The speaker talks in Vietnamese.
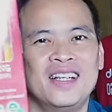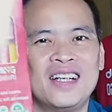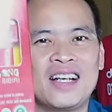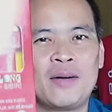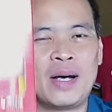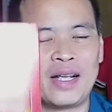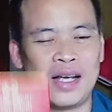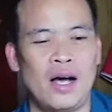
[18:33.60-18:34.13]

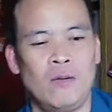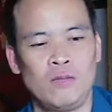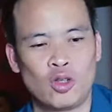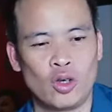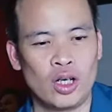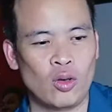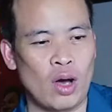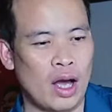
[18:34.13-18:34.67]
Các bạn thấy không?
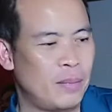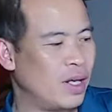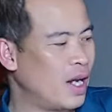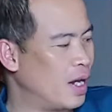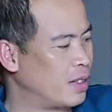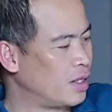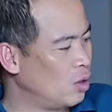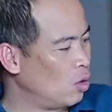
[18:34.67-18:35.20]
Số điện thoại mình
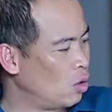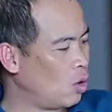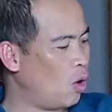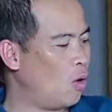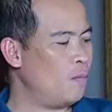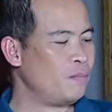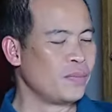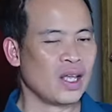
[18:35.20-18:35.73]
để trên
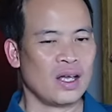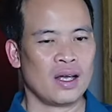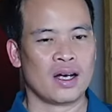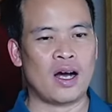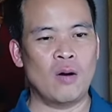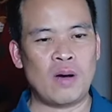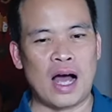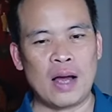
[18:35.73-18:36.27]
logo
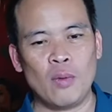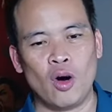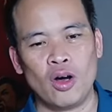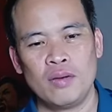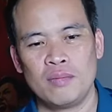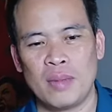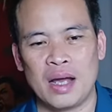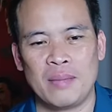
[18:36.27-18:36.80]

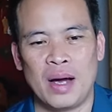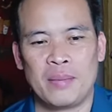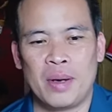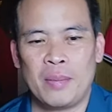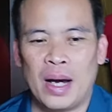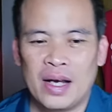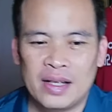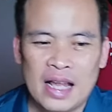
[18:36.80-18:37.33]
024
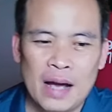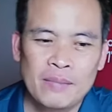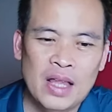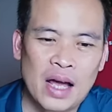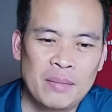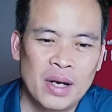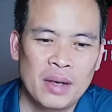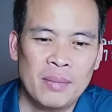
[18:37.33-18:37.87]
7777
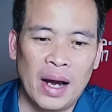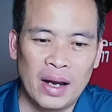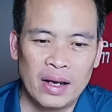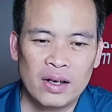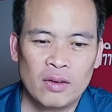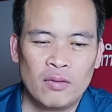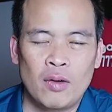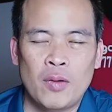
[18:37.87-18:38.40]
8877
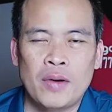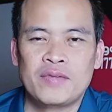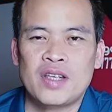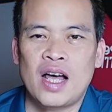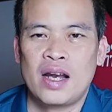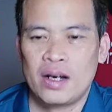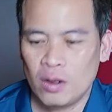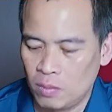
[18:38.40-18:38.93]
và
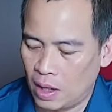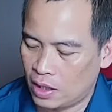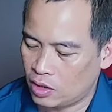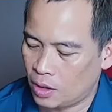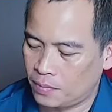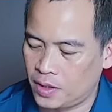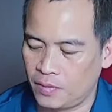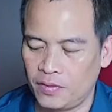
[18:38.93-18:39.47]
website là
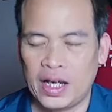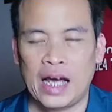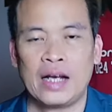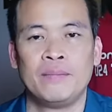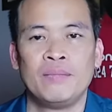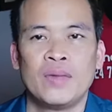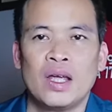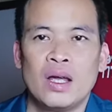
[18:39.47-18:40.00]
đônglanshop.vn.
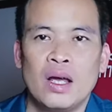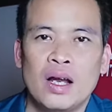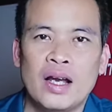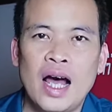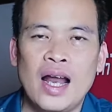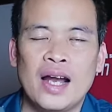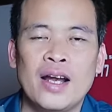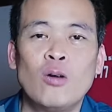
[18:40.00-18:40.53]

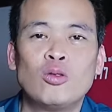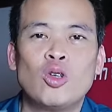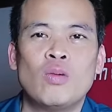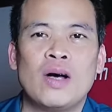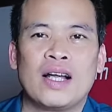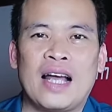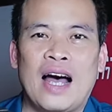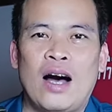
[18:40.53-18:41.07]
Đây là đông
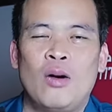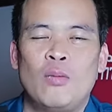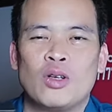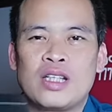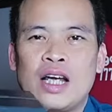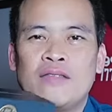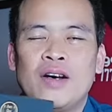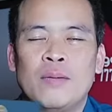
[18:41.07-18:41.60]
trùng hạ thảo, một
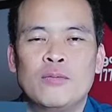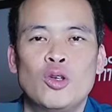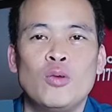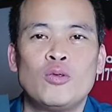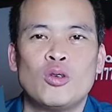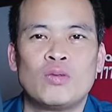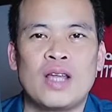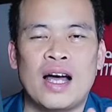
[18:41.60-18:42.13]
sản phẩm
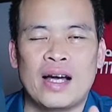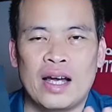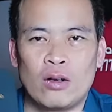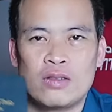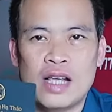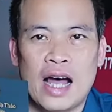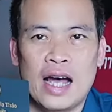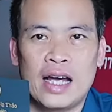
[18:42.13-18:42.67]
giúp chúng ta
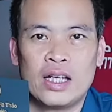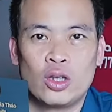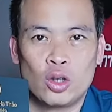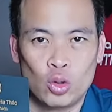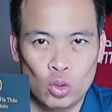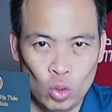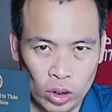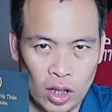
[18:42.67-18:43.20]
kéo dài
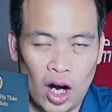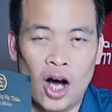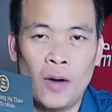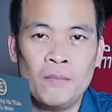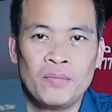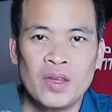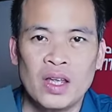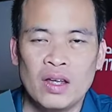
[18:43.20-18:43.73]
tuổi thọ
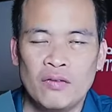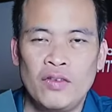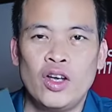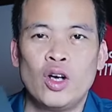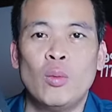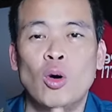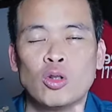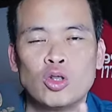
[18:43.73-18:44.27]
vì
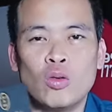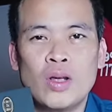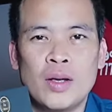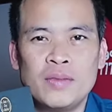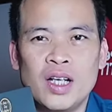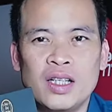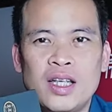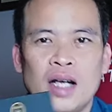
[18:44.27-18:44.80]
nó bổ sung
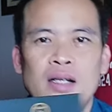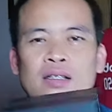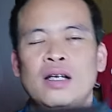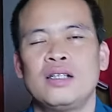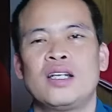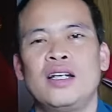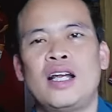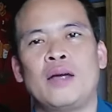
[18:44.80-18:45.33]
thêm dưỡng chất,
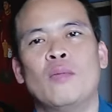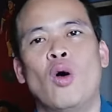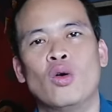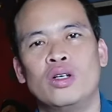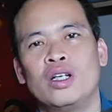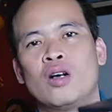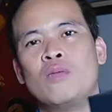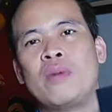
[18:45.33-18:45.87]
dưỡng chất này bổ
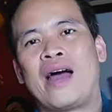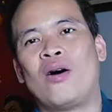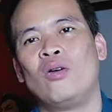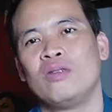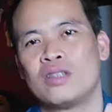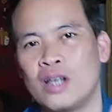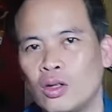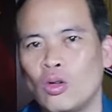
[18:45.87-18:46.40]
nhưng không béo,
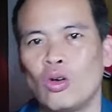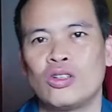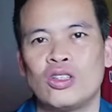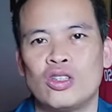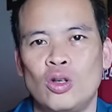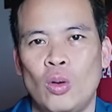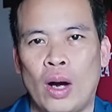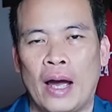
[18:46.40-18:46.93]
rất tốt cho
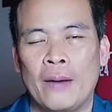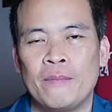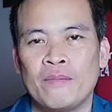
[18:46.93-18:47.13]
sức khỏe.